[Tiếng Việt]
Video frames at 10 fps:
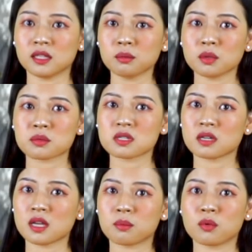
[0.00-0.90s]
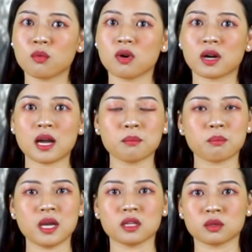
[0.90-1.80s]
tiếp tục sự nghiệp của các
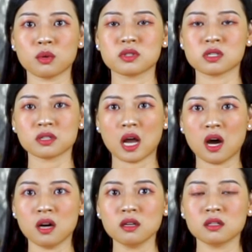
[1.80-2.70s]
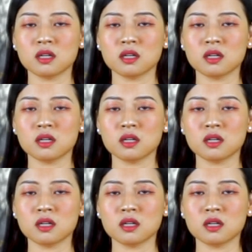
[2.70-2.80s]
bề tôi trước đó.